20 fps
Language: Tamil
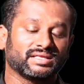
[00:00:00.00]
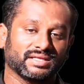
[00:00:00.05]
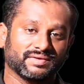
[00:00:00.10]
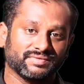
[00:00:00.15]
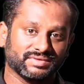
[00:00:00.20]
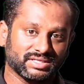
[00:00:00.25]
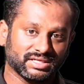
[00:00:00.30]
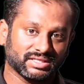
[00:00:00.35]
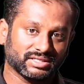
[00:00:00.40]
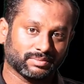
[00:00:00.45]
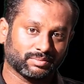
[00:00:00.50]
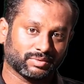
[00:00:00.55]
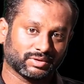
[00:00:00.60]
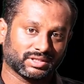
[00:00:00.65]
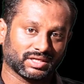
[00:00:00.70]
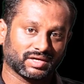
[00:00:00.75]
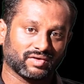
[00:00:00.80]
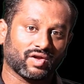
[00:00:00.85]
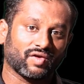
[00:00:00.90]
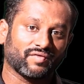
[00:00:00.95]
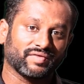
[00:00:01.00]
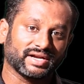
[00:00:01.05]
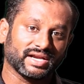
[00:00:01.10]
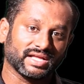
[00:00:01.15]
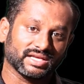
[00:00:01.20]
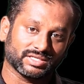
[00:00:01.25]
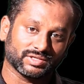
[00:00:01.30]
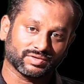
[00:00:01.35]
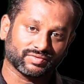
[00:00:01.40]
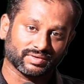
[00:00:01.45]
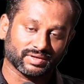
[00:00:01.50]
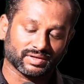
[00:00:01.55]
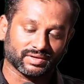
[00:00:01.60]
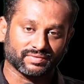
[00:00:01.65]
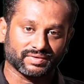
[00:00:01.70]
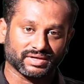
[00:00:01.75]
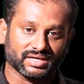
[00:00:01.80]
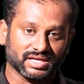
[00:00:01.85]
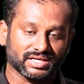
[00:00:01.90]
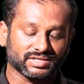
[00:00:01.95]
இந்த விஷயத்தை பொறுத்தளவில் விக்னேஷ்
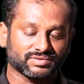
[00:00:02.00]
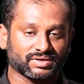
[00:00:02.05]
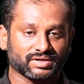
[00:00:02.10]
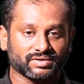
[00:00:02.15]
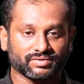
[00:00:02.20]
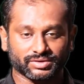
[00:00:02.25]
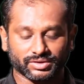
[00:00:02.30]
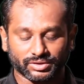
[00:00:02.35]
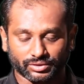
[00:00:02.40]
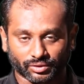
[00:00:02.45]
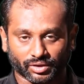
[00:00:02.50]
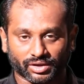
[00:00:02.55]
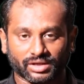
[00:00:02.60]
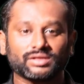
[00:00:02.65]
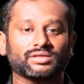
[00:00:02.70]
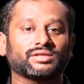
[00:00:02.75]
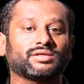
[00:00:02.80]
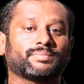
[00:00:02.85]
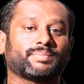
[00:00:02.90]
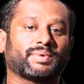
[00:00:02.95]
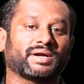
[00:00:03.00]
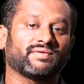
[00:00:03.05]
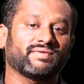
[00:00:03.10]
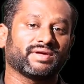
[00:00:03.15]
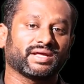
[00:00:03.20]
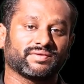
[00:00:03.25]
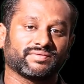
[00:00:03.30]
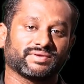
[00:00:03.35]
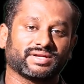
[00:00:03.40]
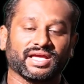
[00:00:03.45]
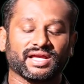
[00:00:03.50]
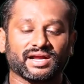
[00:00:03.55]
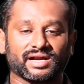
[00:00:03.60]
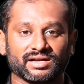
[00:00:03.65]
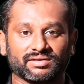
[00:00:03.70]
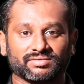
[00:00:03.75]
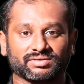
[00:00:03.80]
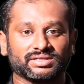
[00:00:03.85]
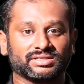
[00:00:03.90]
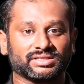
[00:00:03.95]
விக்னேஸ்வரன் வந்து தொடர்ந்து பல்வேறு
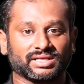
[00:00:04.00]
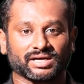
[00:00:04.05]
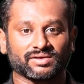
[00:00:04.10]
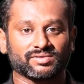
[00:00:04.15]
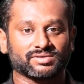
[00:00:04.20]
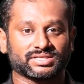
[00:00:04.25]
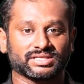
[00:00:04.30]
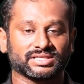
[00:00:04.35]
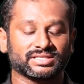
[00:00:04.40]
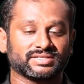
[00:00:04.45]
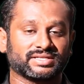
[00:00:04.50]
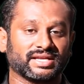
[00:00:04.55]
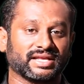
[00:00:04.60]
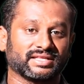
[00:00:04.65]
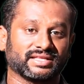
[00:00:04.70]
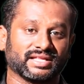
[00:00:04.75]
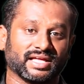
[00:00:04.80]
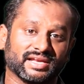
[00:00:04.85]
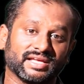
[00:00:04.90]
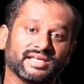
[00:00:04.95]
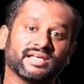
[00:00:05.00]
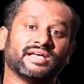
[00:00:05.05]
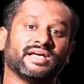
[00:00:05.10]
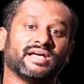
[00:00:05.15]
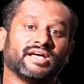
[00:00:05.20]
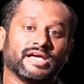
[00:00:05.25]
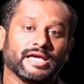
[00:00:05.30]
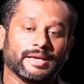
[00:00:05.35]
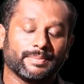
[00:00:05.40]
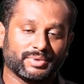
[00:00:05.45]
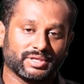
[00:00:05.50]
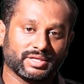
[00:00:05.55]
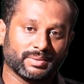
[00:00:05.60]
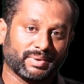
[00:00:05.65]
விடயங்களை வந்து தகவல் செஞ்சுட்டே இருந்தார் இப்போ